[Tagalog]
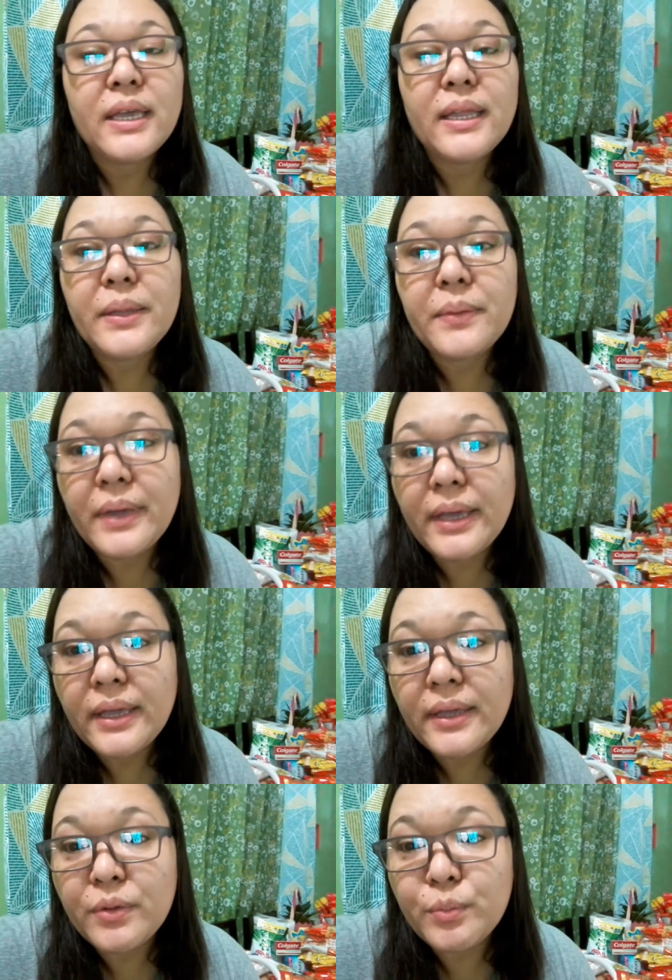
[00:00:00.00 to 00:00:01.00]

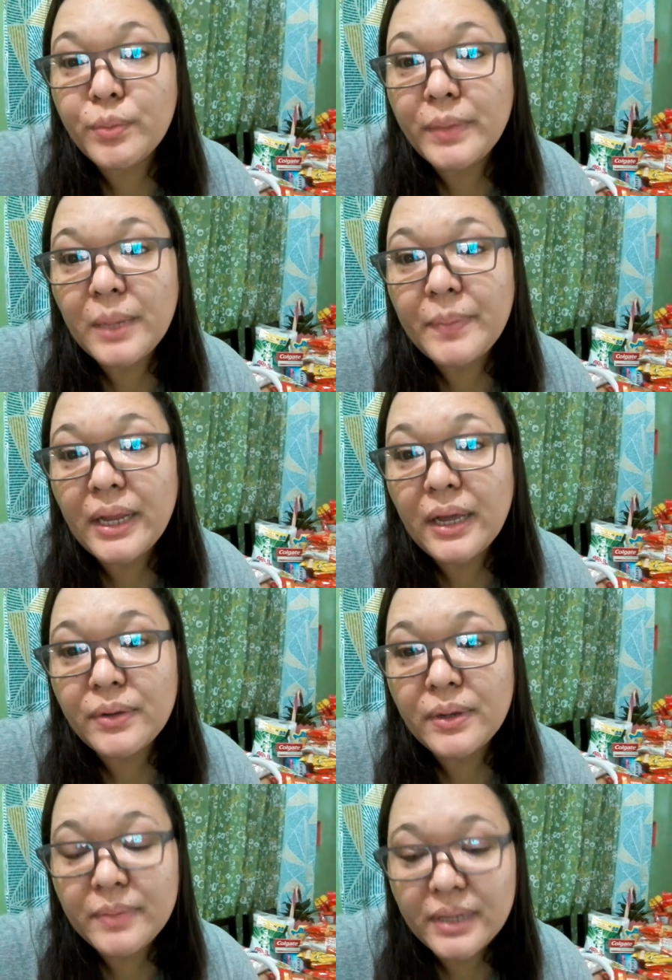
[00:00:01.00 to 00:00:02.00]
anyway, yun, bumili pala
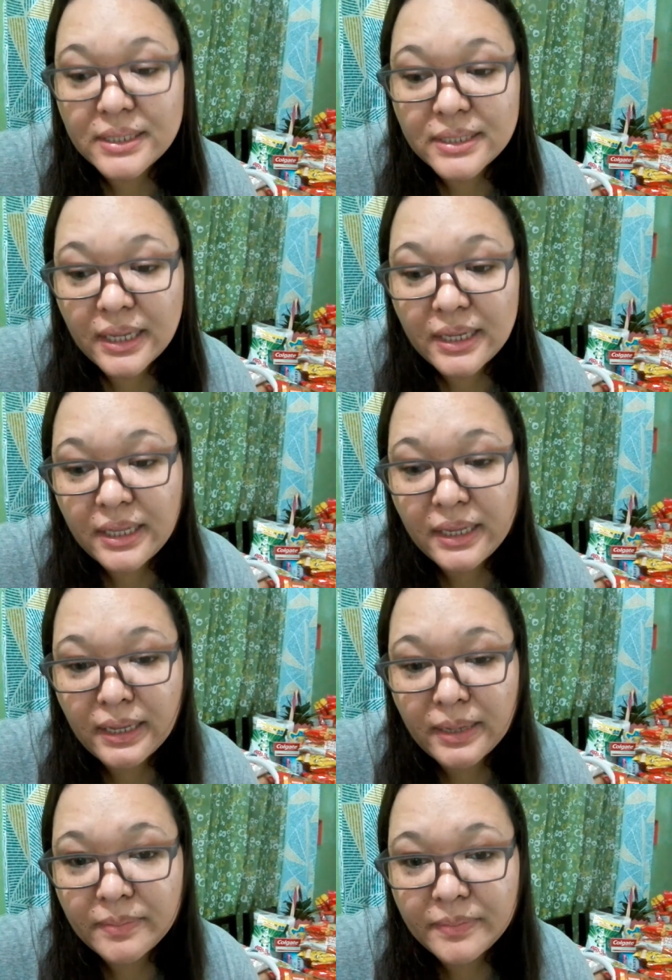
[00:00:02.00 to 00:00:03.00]
ako ng bigas
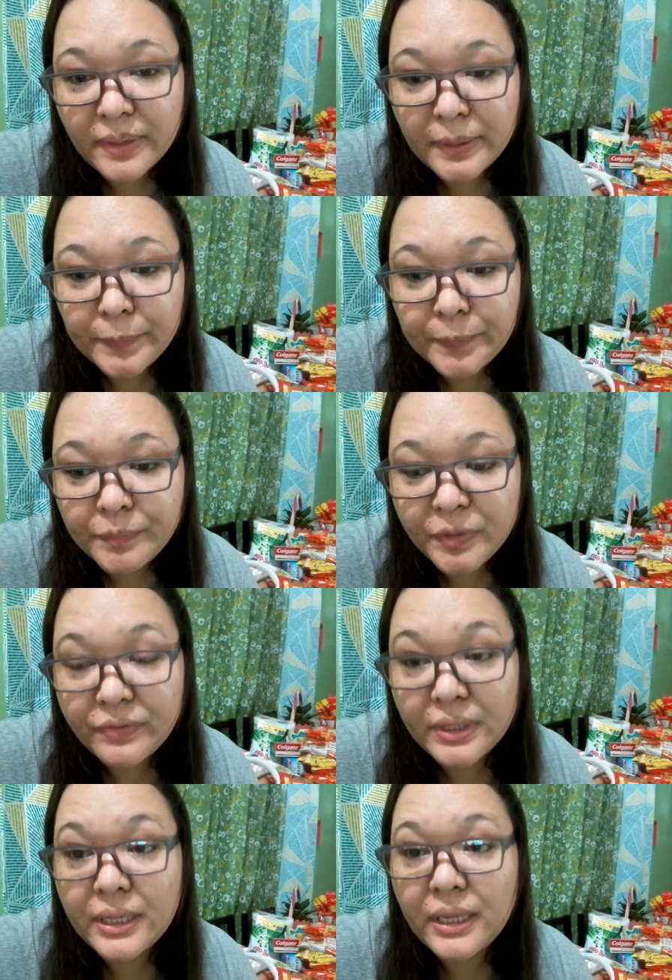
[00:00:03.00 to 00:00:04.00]
kanina. Um,
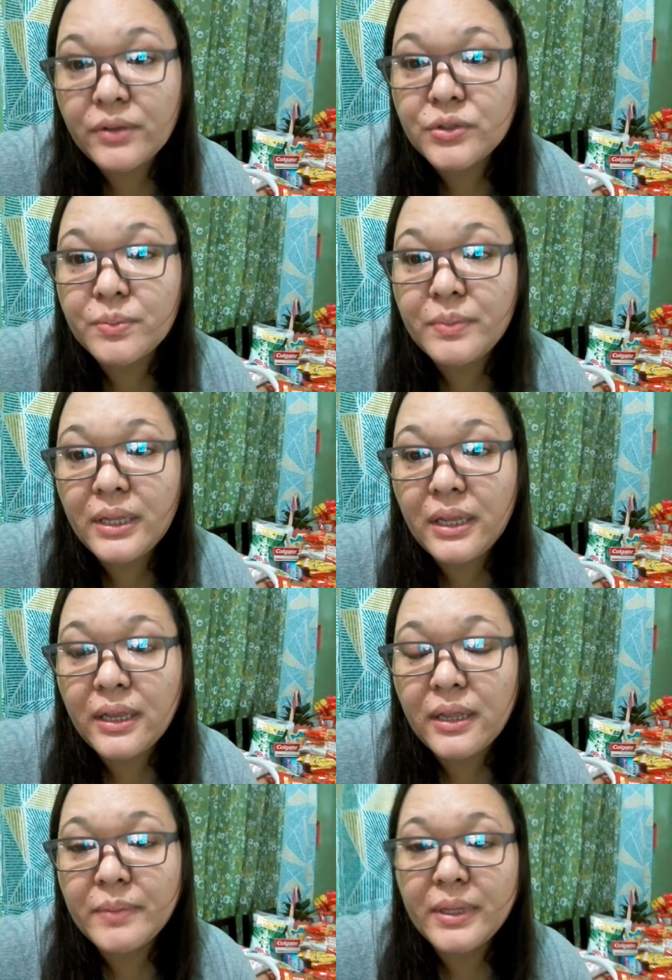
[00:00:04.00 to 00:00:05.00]
15 kilos yung
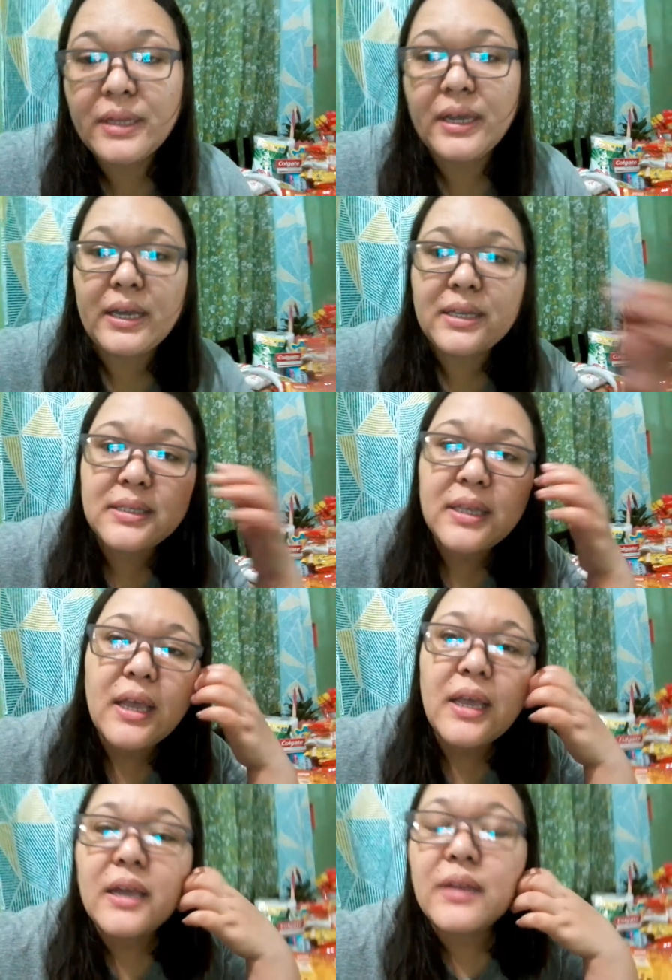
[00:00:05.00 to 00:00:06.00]
binili namin, guys.
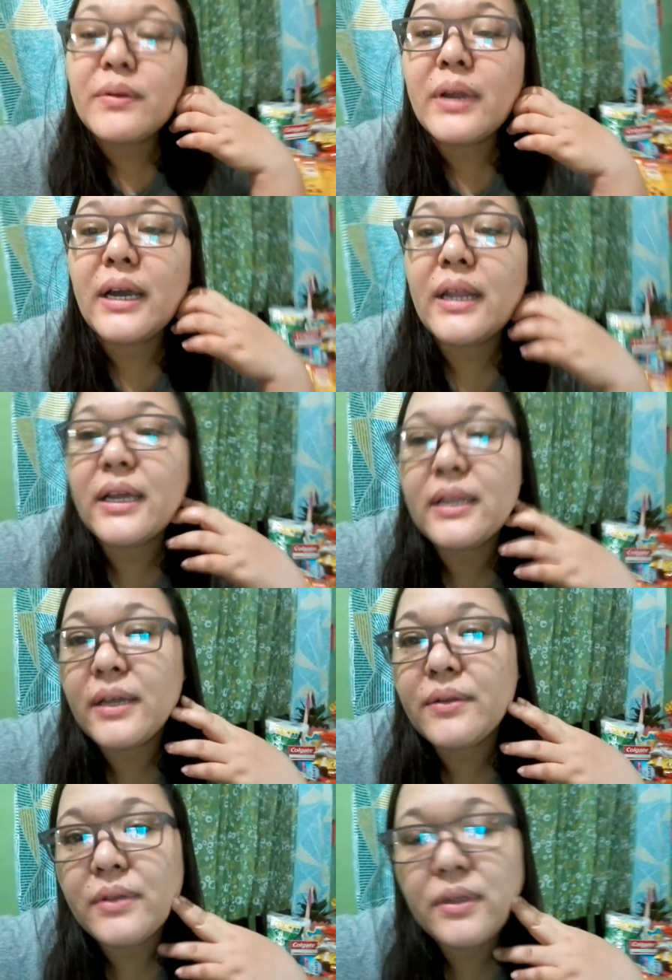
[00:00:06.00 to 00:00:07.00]
Nung nakaraan,
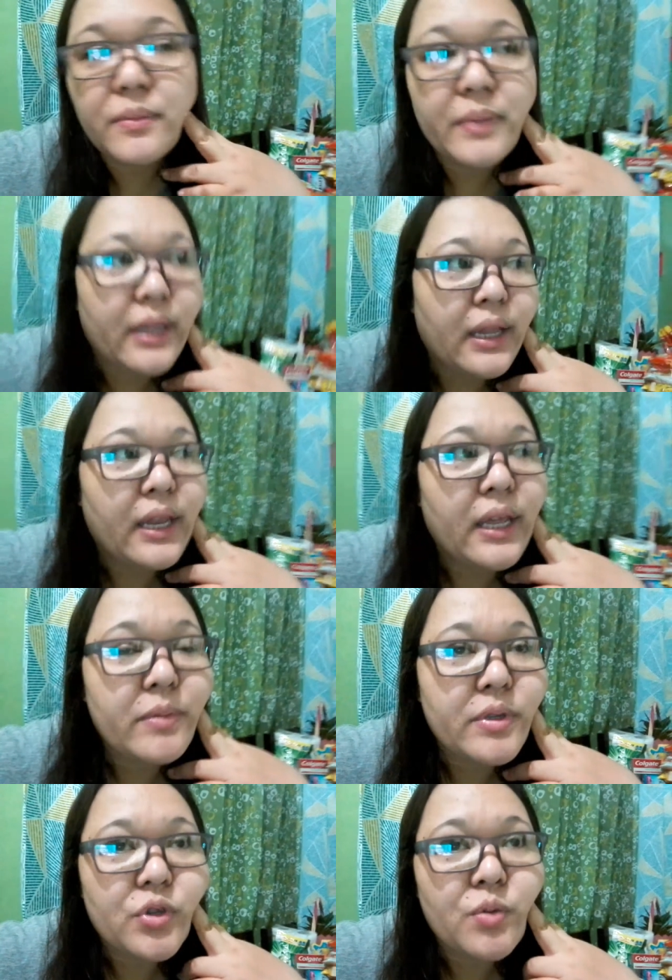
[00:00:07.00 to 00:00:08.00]
gano'n din yung binili
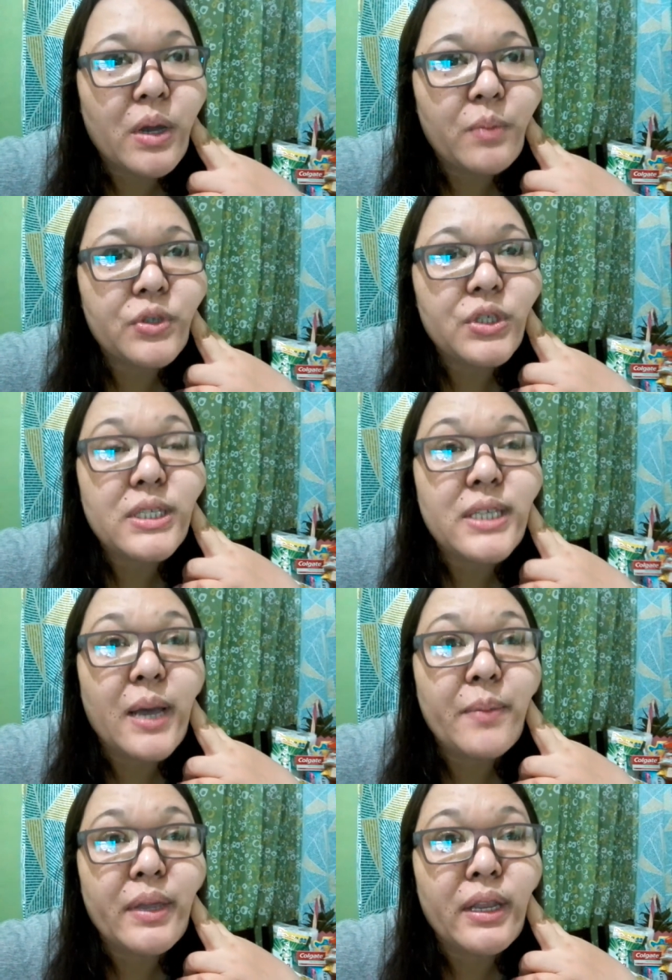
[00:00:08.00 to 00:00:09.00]
namin. So, umabot siya sa
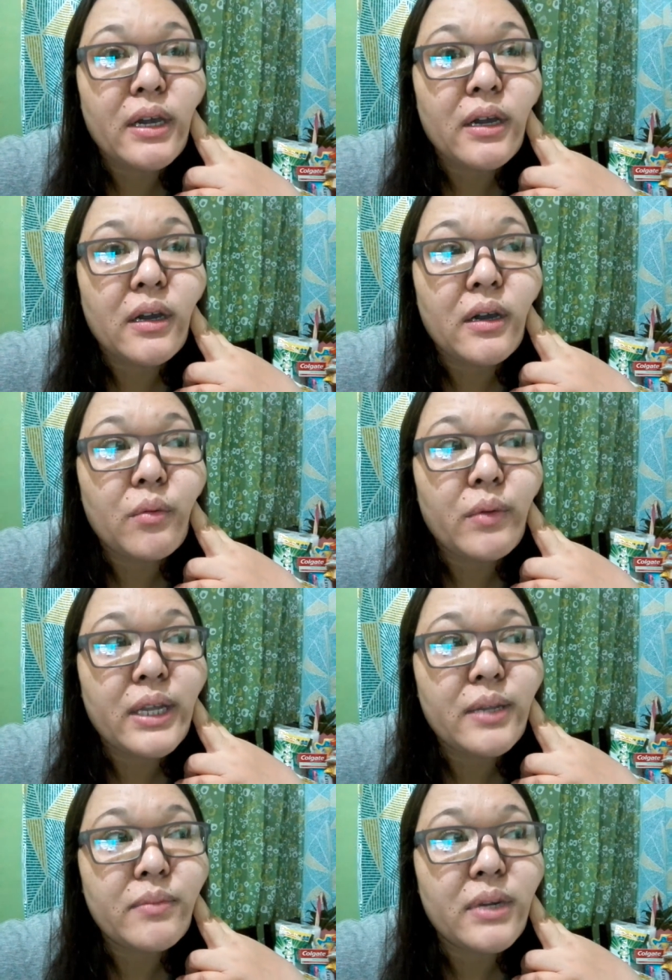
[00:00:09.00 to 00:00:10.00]
amin ng
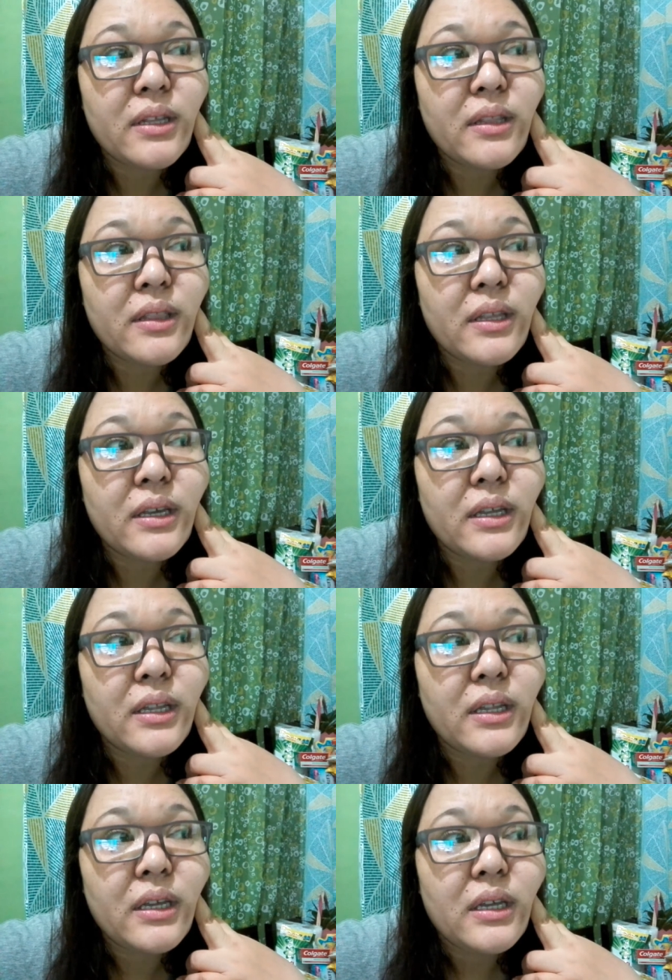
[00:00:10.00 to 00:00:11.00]
1 month
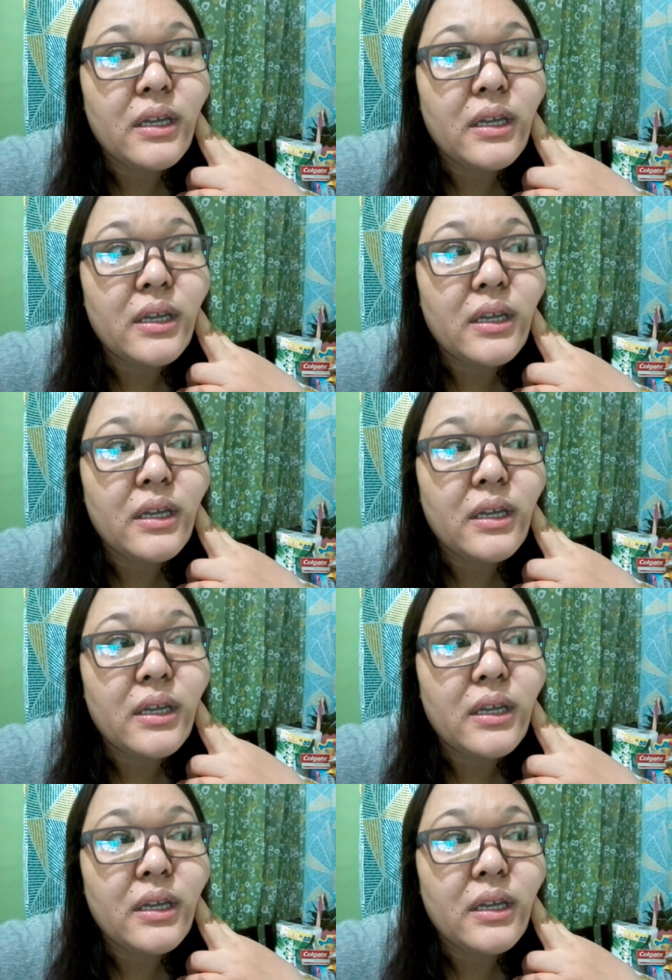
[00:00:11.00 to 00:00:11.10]
and